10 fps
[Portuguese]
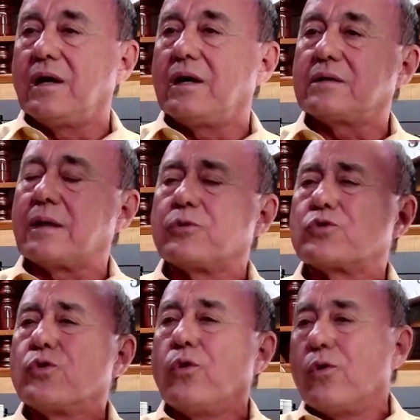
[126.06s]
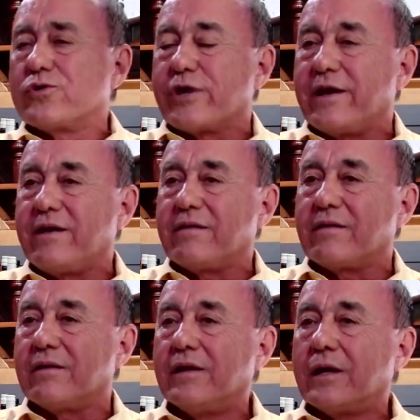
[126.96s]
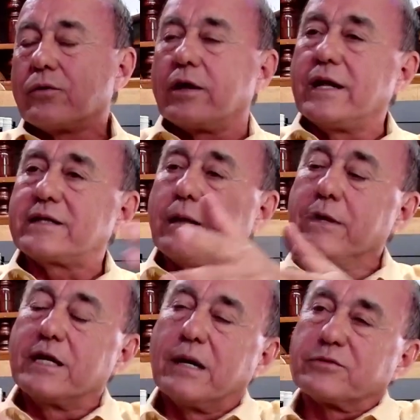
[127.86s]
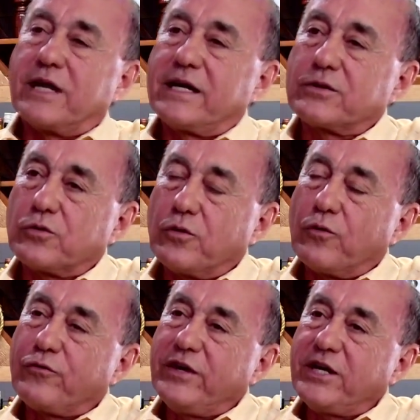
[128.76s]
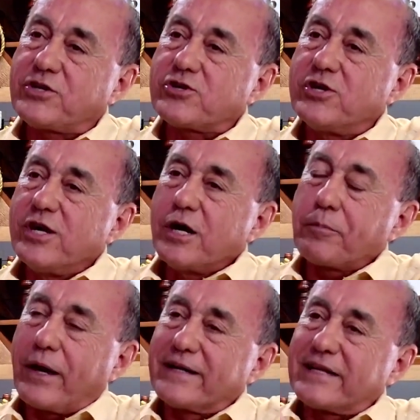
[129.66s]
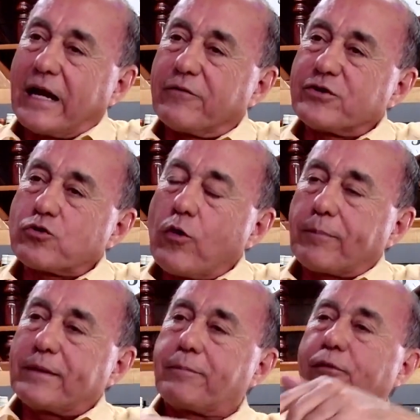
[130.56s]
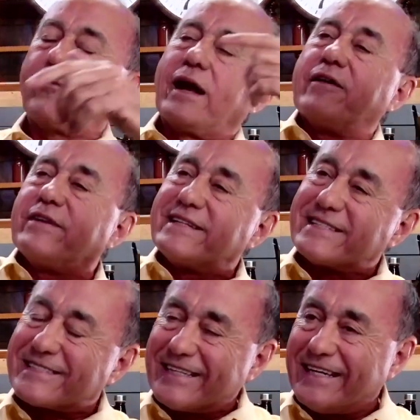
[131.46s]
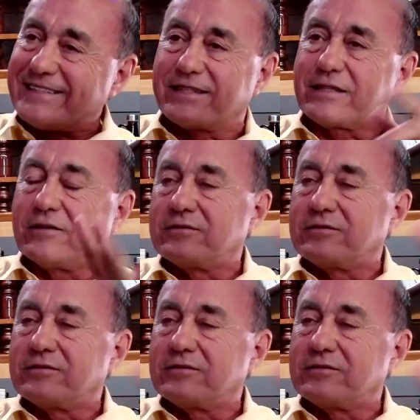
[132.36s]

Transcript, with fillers: né? Está muito longe ainda. Nós nem terminamos ainda o 20 para entrar no 24 para depois falar em 26. Mas então, a